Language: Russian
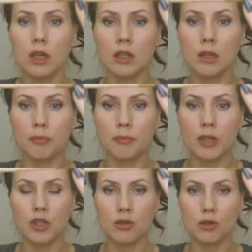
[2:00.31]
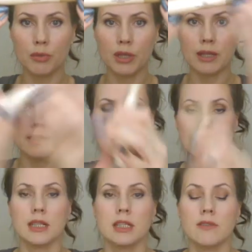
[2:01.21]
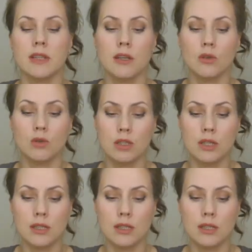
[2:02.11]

Это ночное питательное средство для роста